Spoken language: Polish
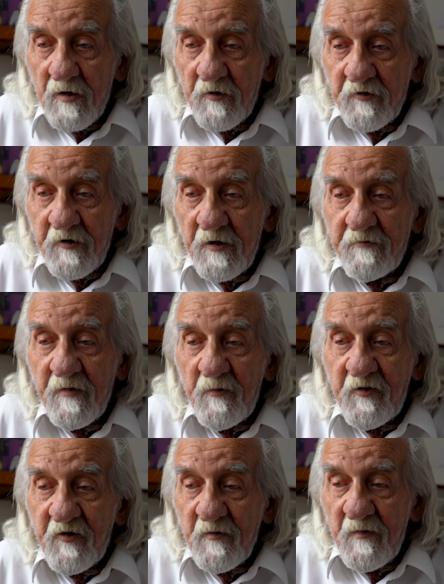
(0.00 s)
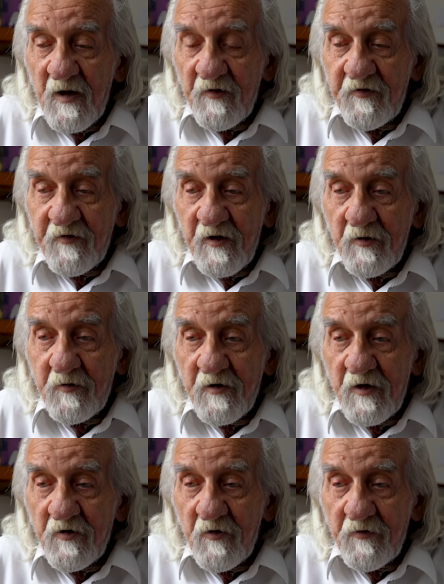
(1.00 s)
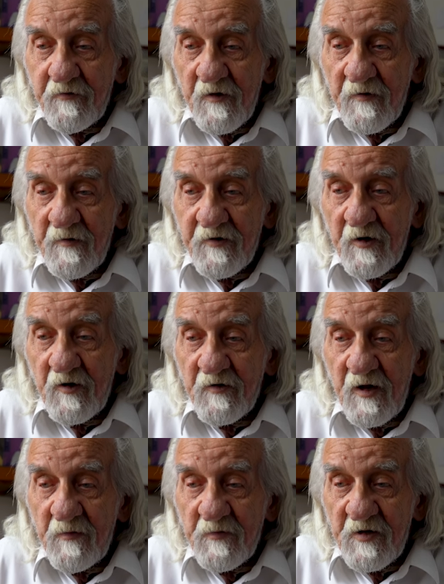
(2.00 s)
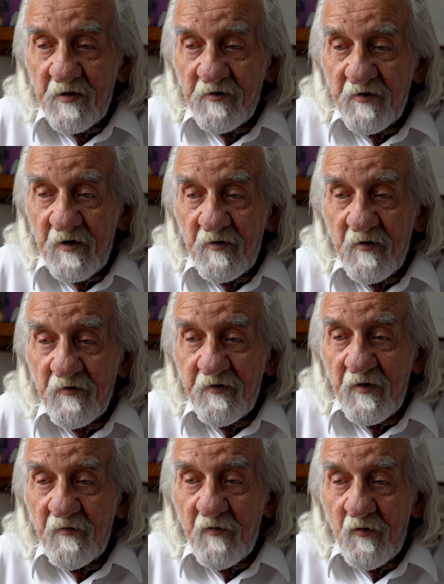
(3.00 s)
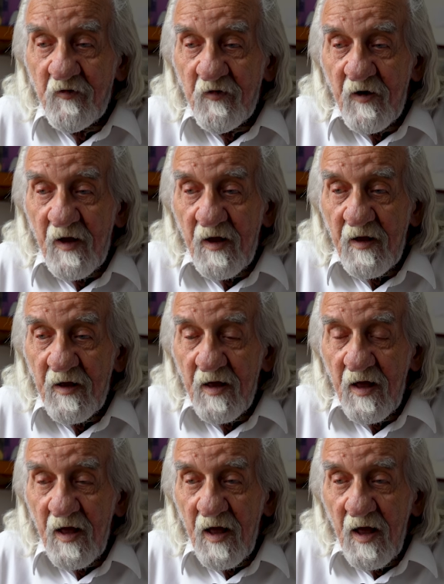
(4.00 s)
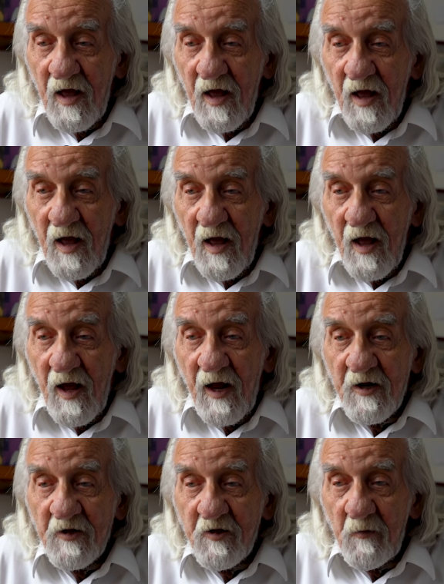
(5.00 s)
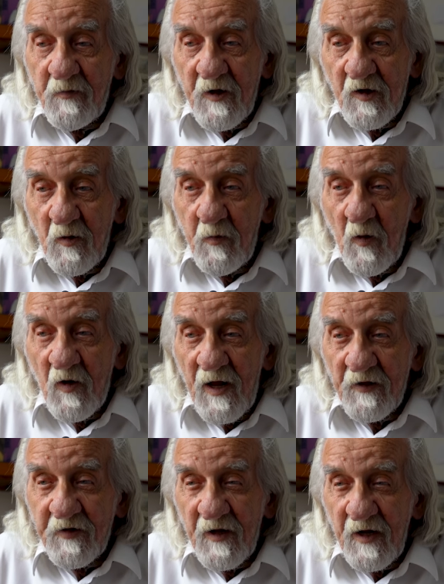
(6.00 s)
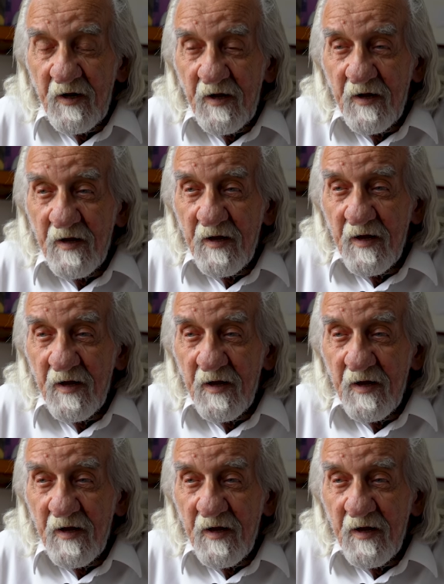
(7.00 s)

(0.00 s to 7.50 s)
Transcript: Szedłem przy matce, która niosła tego najmniejszego Sylwusia. Ale dopiero po latach